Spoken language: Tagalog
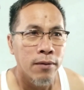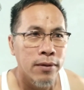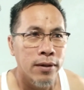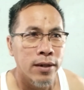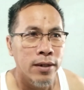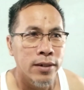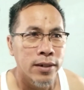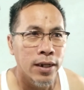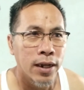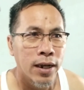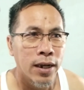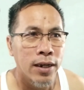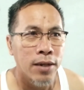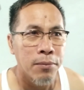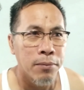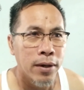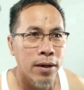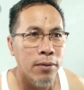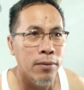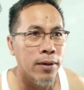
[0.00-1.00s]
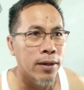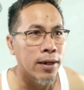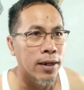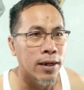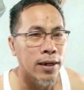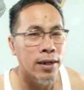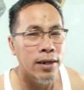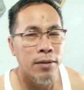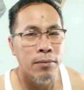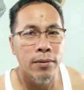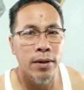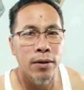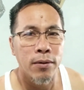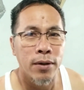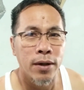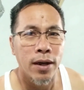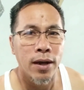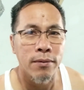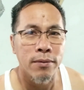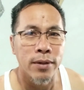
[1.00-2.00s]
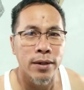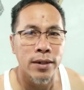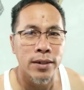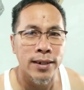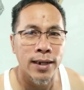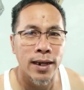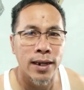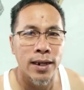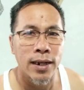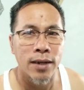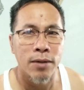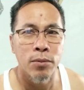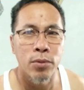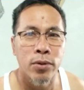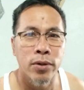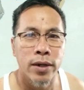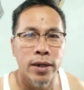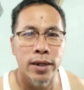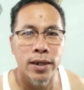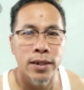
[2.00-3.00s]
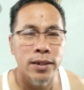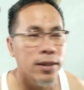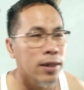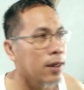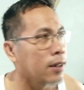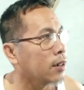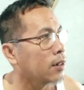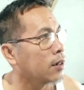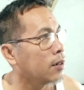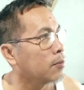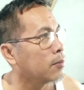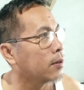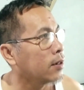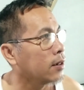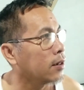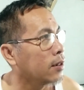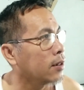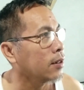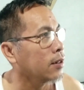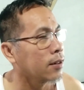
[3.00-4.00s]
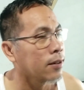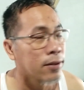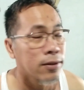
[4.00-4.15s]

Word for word: average lang, halimbawa lang, halimbawa average nga lang ang buhay, ay eh, sana naman eh.